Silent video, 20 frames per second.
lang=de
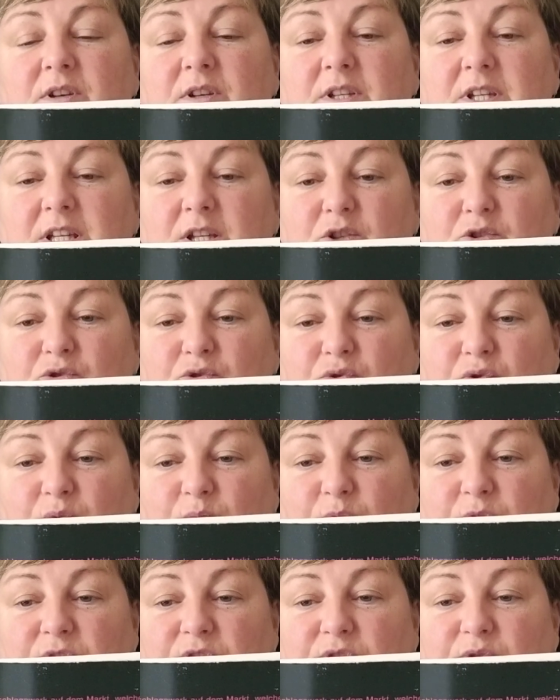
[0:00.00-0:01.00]
die
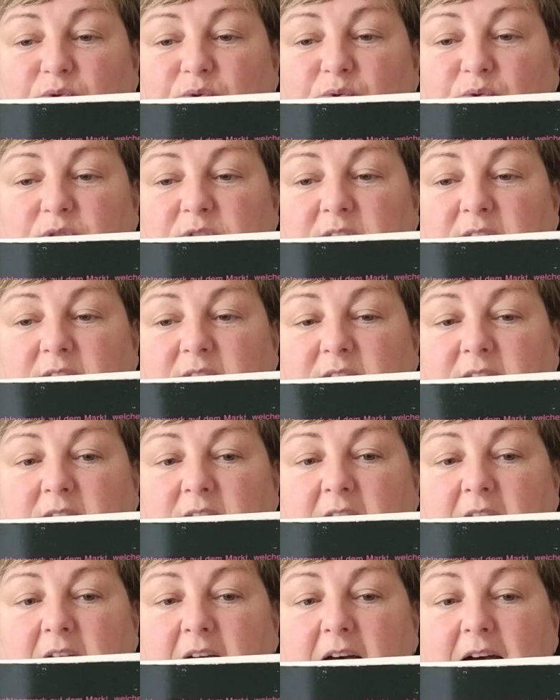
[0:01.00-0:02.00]
Thymusdrüse,
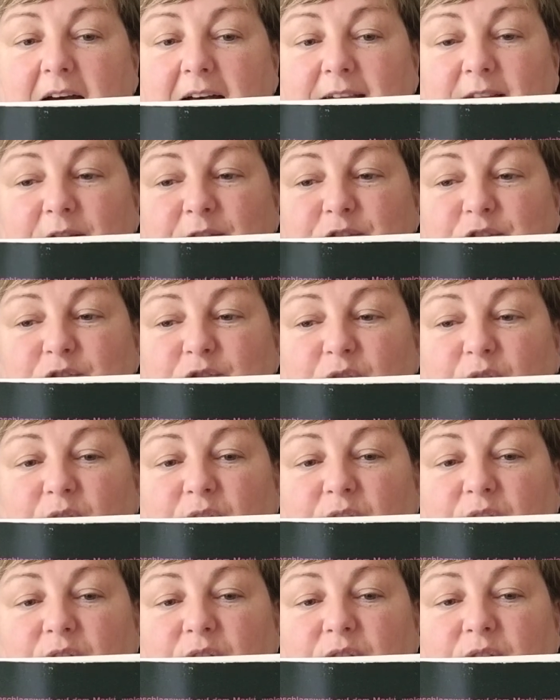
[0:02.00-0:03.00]

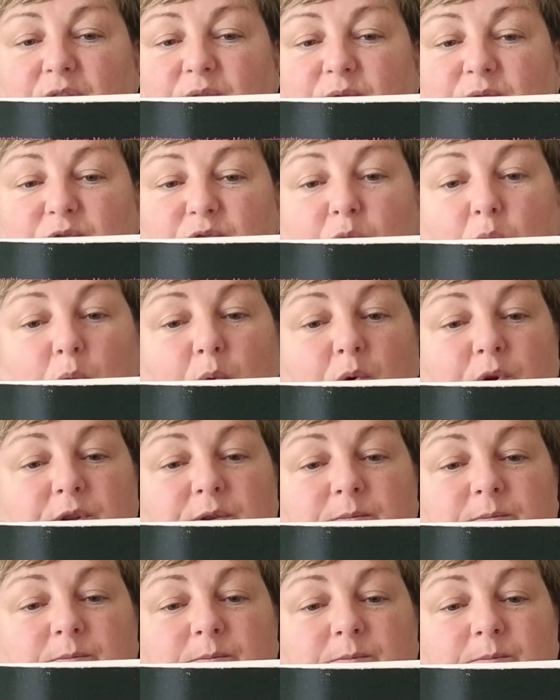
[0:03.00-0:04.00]
Eierstöcke und
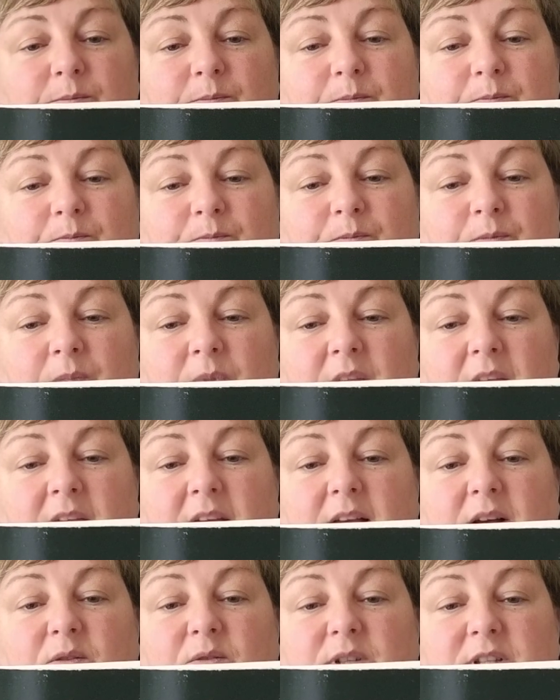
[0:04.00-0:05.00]
Hoden
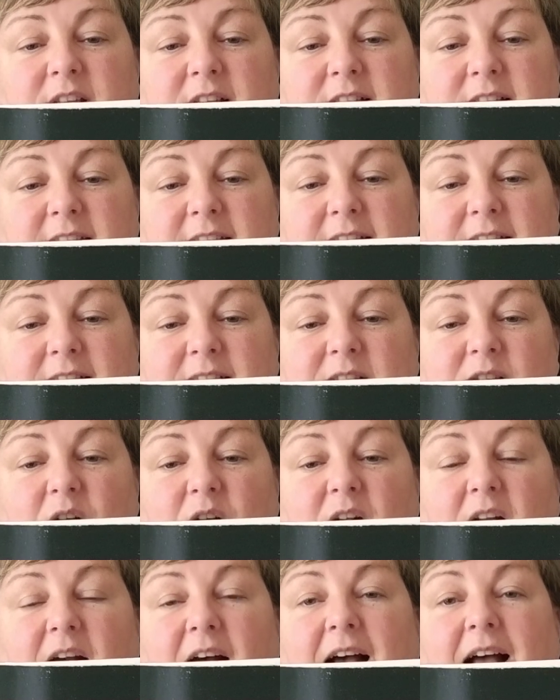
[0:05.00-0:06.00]
und das
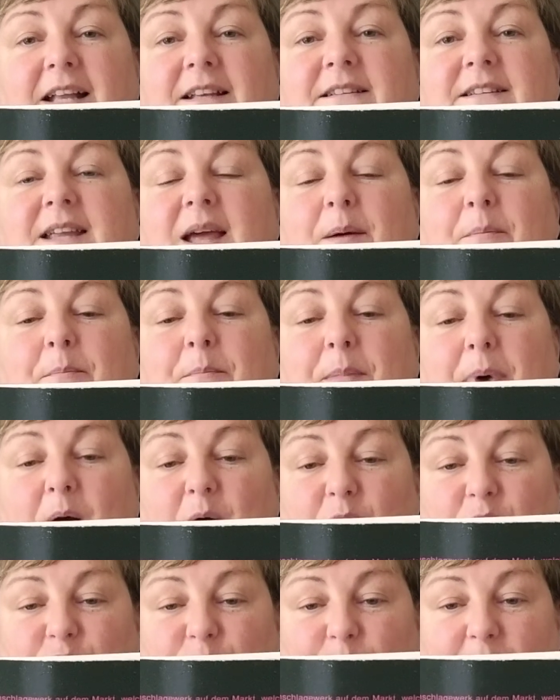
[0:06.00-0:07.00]
Inselorgan der
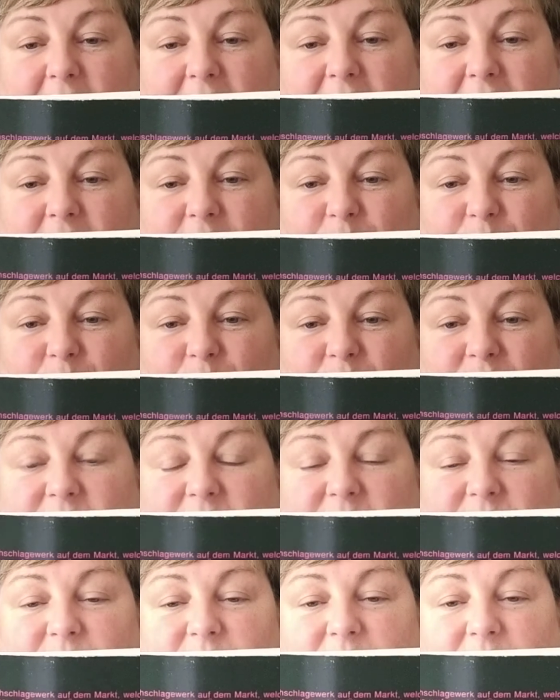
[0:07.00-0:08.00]

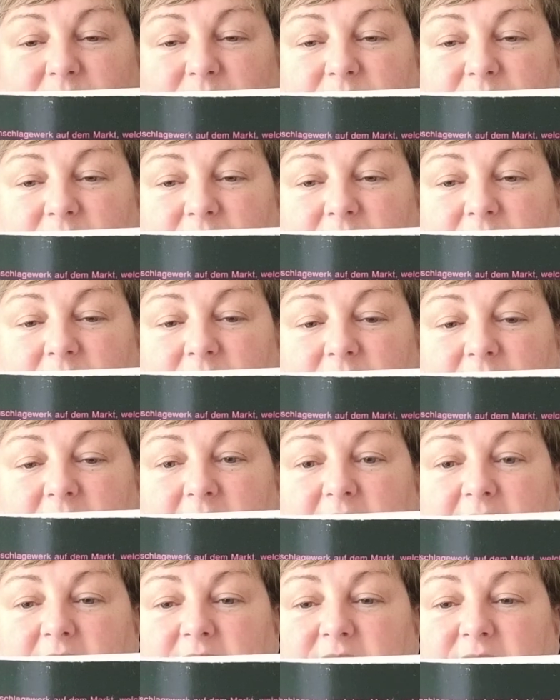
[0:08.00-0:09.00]
Bauchspeicheldrüse.
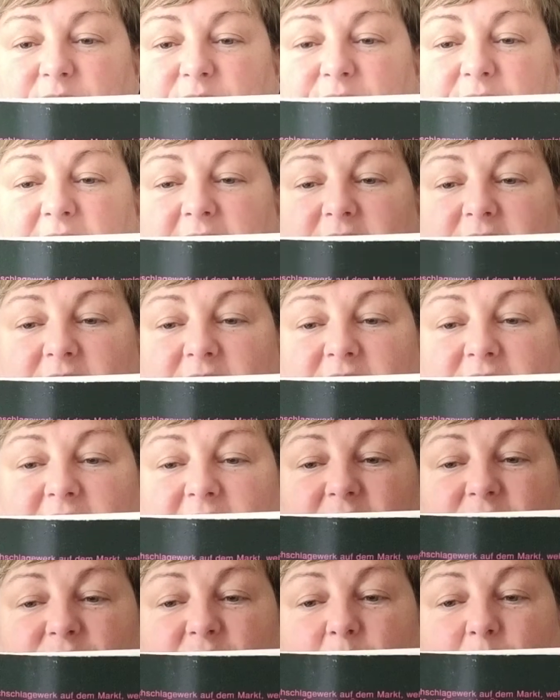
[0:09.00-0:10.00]
Sie filtern die
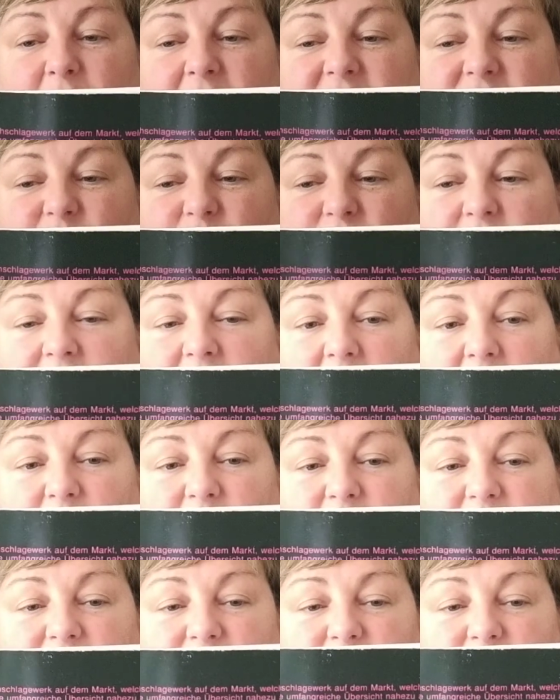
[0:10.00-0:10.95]
Informationen aus